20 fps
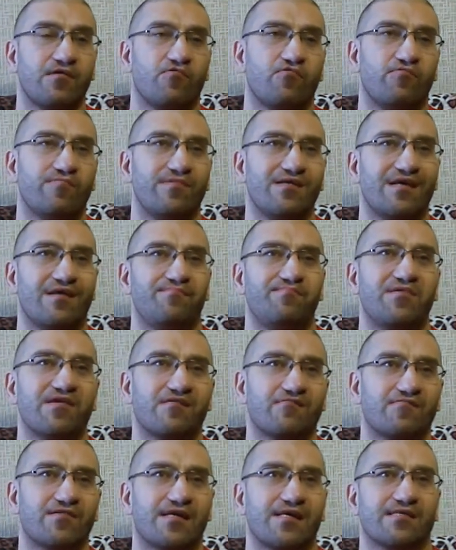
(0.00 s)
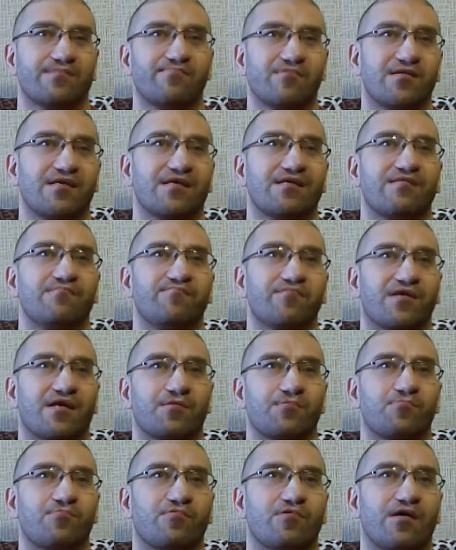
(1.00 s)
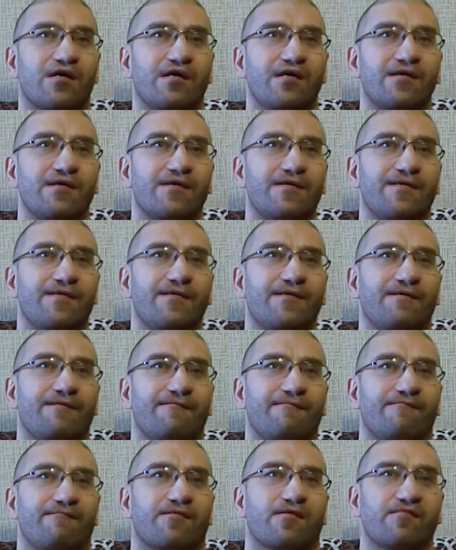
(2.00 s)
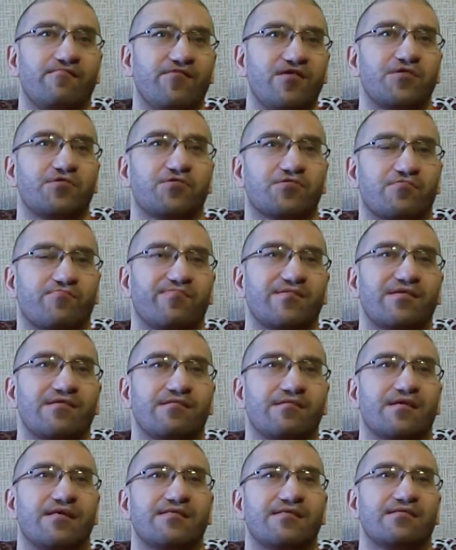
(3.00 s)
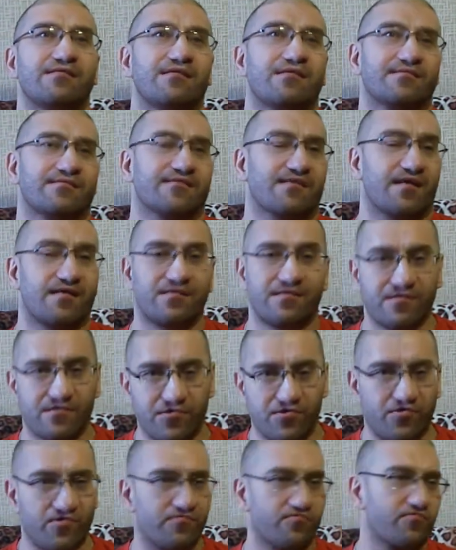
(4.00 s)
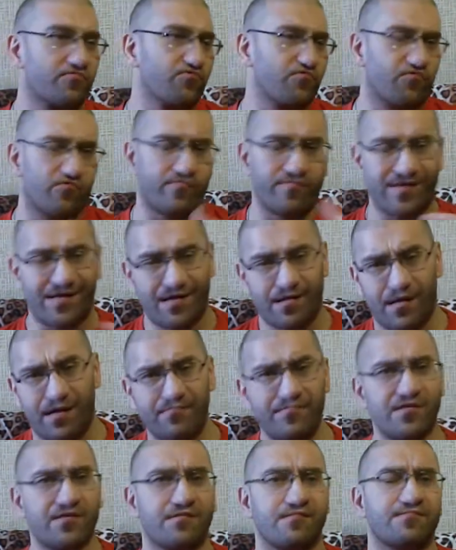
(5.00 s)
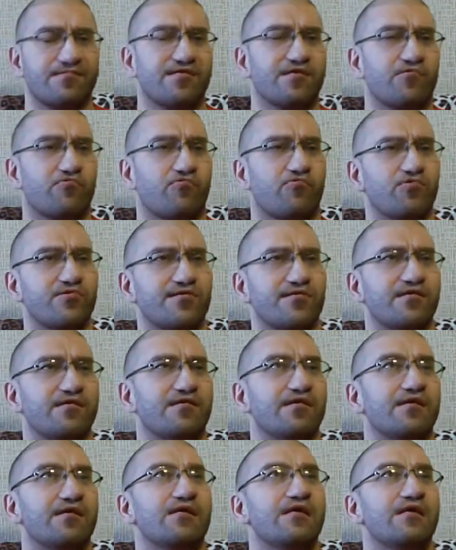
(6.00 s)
У меня первый раз была температура к вечеру поднялась, я сходил еще в душ, меня ломило все кости.